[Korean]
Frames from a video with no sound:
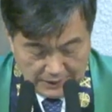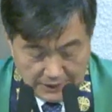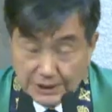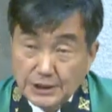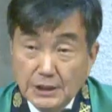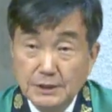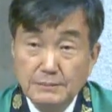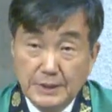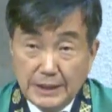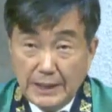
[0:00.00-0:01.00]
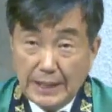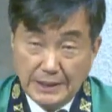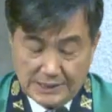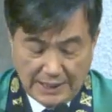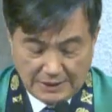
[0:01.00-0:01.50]
희년은
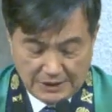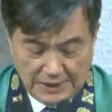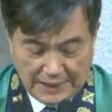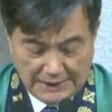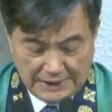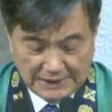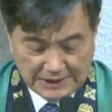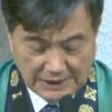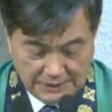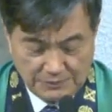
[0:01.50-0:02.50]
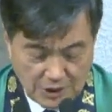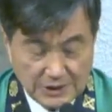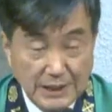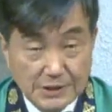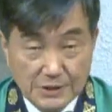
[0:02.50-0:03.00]
미래의 사건이 아니라 지금
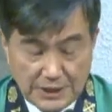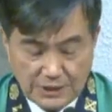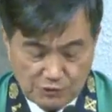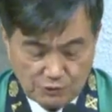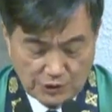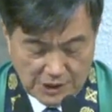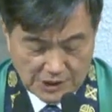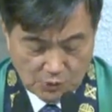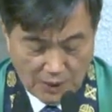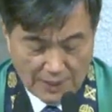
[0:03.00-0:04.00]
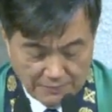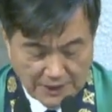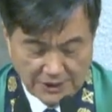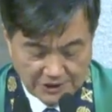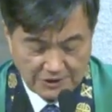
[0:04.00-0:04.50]
여기에서 예수 그리스도와
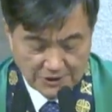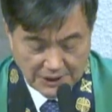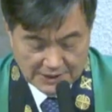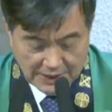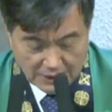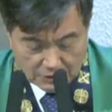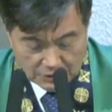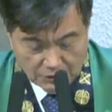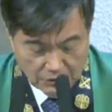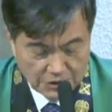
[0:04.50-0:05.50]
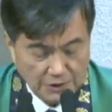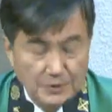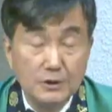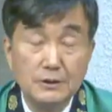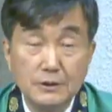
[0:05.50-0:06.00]
함께 실현될 사건으로
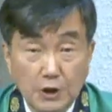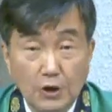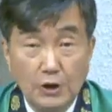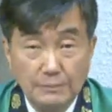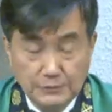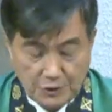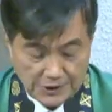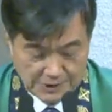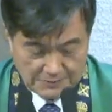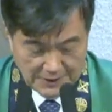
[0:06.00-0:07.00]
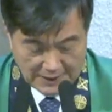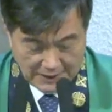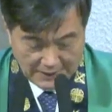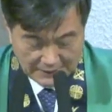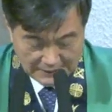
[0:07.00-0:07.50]
겸용, 경험되었습니다.
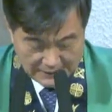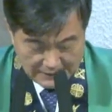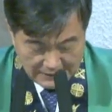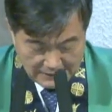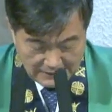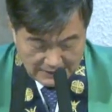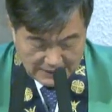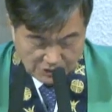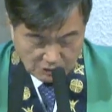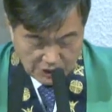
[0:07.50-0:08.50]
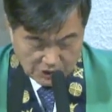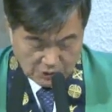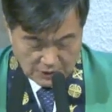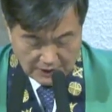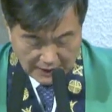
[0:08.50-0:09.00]
예수
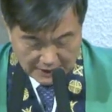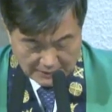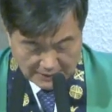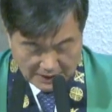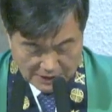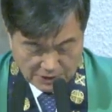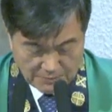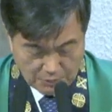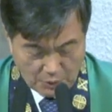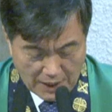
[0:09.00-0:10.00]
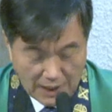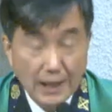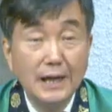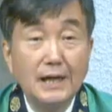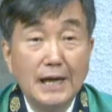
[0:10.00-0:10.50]
그리스도는 하나님 나라 선포와
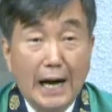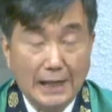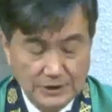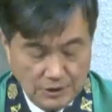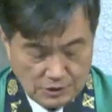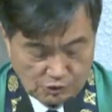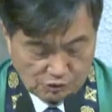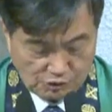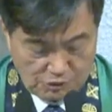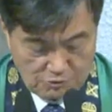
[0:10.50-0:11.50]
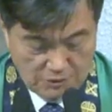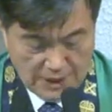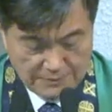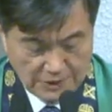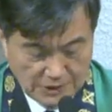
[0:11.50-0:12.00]
악령
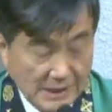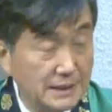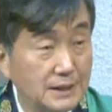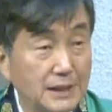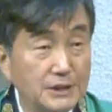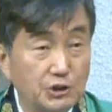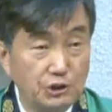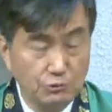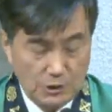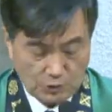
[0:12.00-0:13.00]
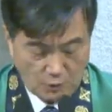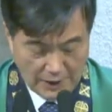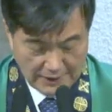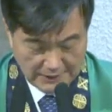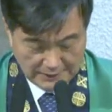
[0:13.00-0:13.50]
축출과 병자들의 치유를
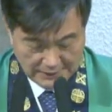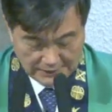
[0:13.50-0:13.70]
통하여